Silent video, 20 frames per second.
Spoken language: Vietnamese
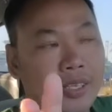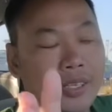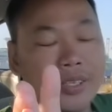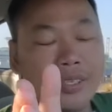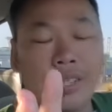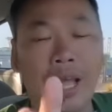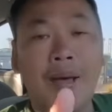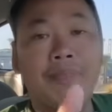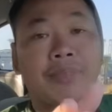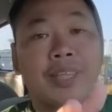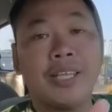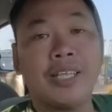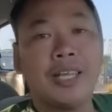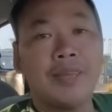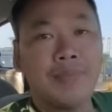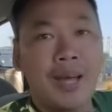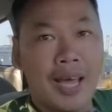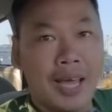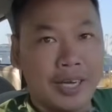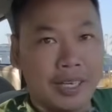8 tây
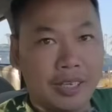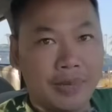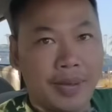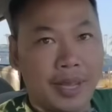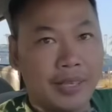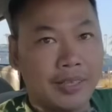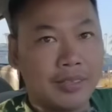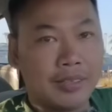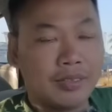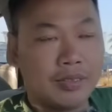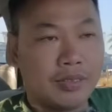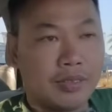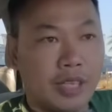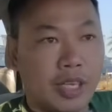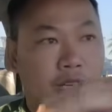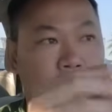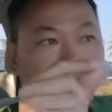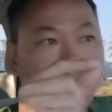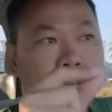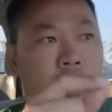tháng 3 đó các bạn
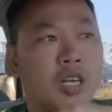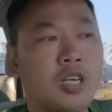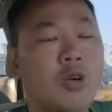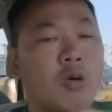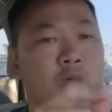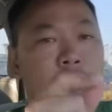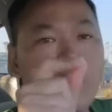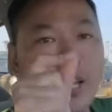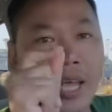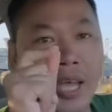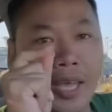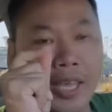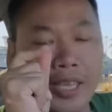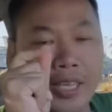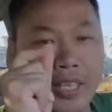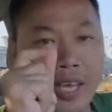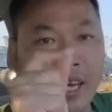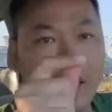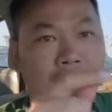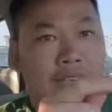thì lúc đó đúng ngay
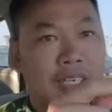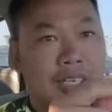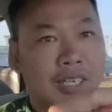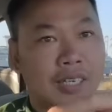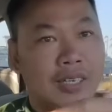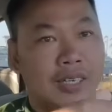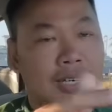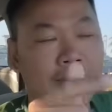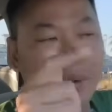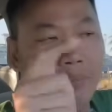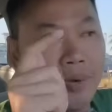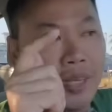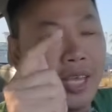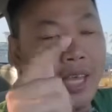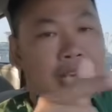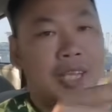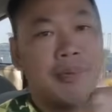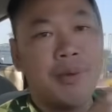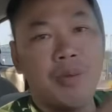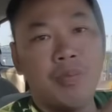cái giờ đó đó là
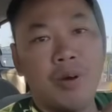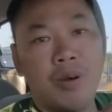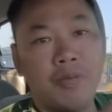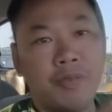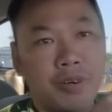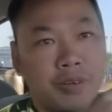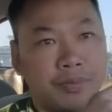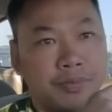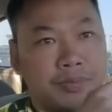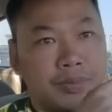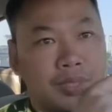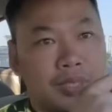12 giờ 44 phút